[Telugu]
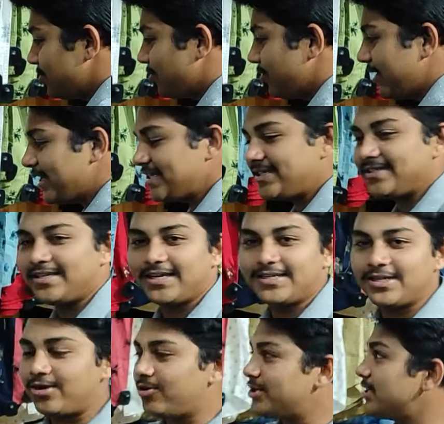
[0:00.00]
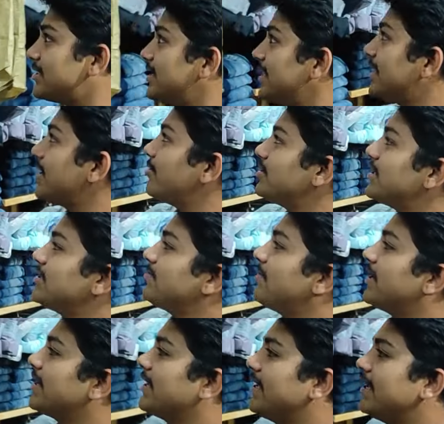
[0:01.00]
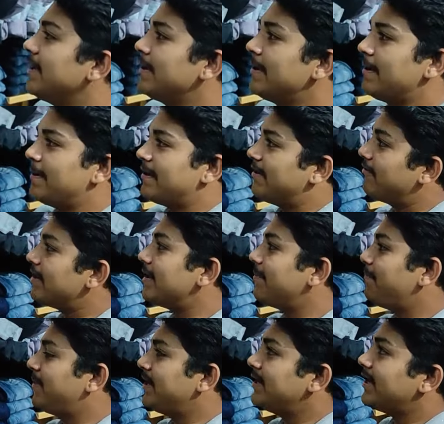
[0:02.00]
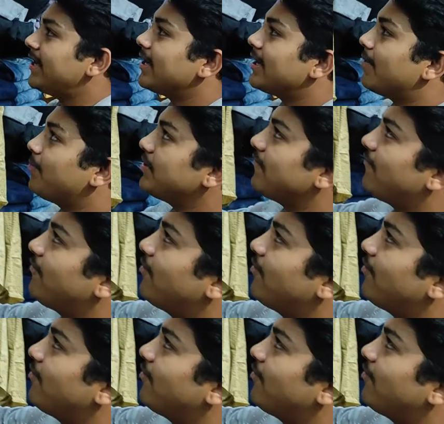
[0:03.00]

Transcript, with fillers: సో నెక్స్ట్ సెక్షన్లో వచ్చేసి ఇక్కడ వచ్చేసి మనకి ఇవి కూడా ప్రింటెడే కాకపోతే